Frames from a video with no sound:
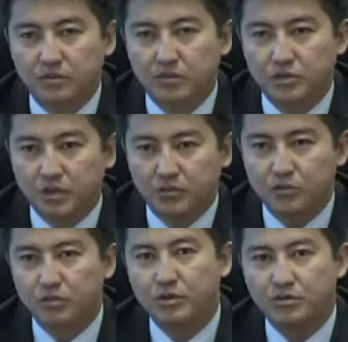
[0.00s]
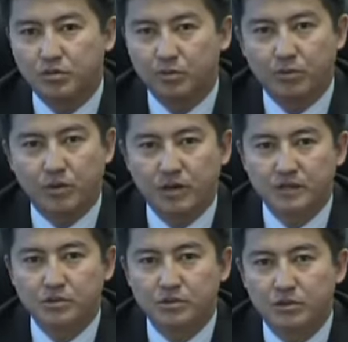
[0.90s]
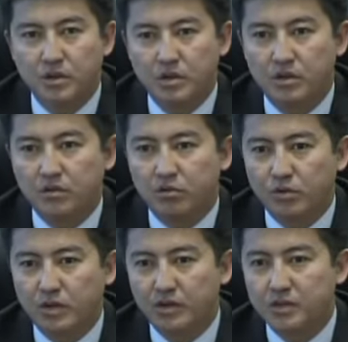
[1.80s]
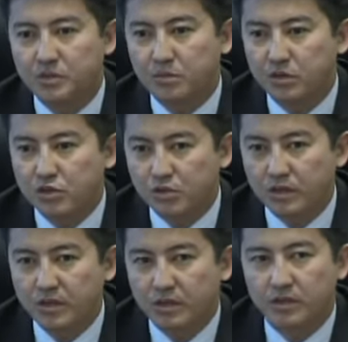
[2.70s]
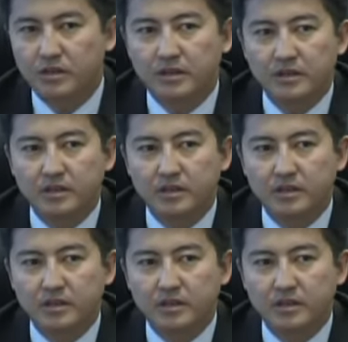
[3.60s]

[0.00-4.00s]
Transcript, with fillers: включая всю Европу, Азию, ну и, конечно, большой рынок – это рынок